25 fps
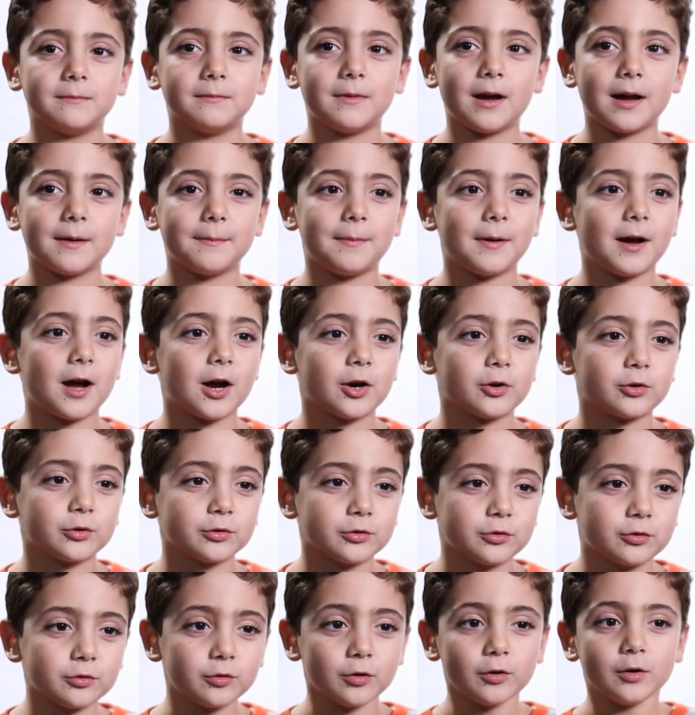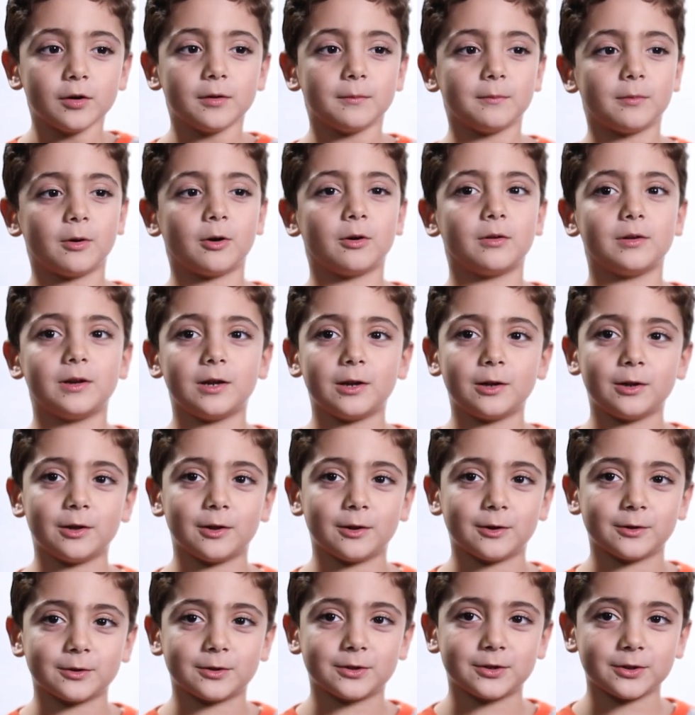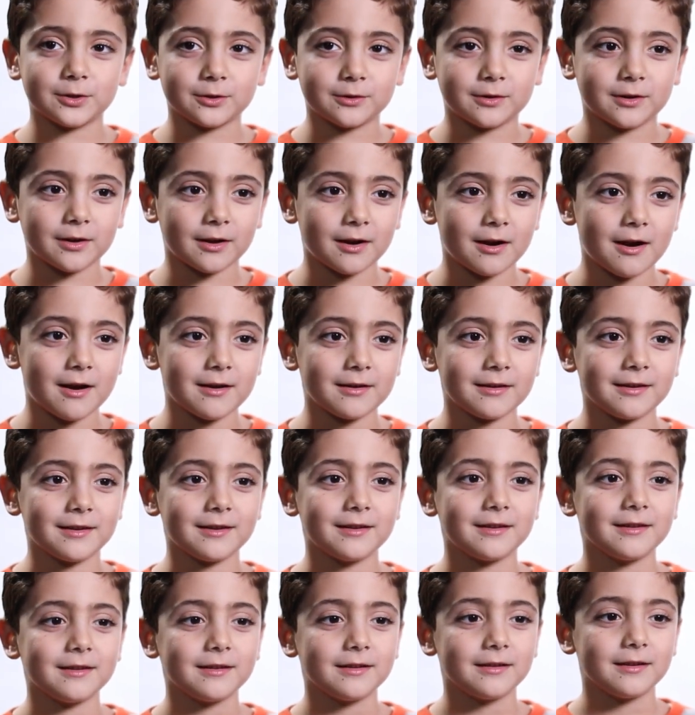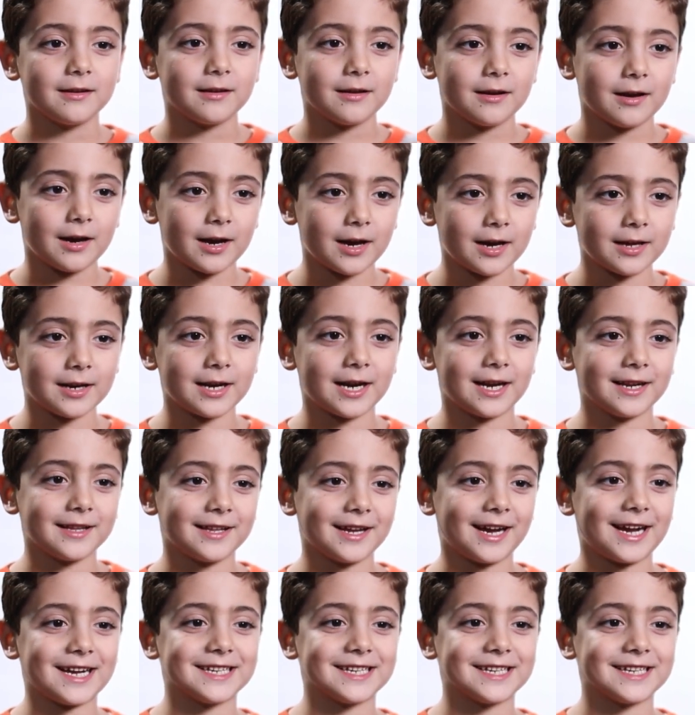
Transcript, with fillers: ما باخد بقول له شكرا أنا عندي